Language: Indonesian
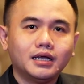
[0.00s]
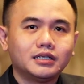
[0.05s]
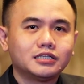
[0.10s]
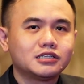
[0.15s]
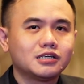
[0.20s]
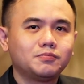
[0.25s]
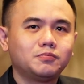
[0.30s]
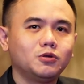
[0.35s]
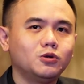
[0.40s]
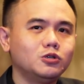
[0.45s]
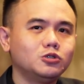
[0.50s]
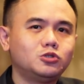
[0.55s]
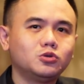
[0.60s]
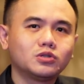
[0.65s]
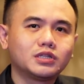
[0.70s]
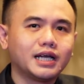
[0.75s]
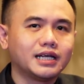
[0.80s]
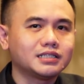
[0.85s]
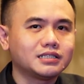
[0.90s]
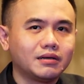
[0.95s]
10
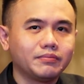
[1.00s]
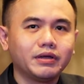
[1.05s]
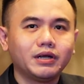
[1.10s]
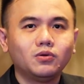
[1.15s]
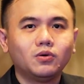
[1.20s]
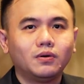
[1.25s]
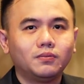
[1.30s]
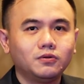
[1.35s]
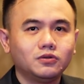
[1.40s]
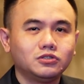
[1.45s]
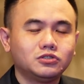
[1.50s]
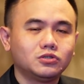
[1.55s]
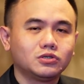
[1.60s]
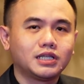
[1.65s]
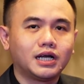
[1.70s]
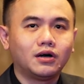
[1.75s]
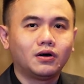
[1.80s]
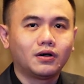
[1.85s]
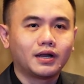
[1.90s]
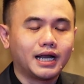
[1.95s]
juta sampai 20
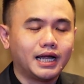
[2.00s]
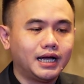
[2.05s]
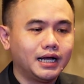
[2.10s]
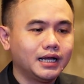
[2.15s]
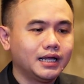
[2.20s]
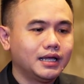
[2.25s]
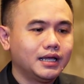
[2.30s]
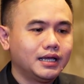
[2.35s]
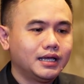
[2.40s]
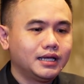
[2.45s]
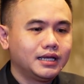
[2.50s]
juta orang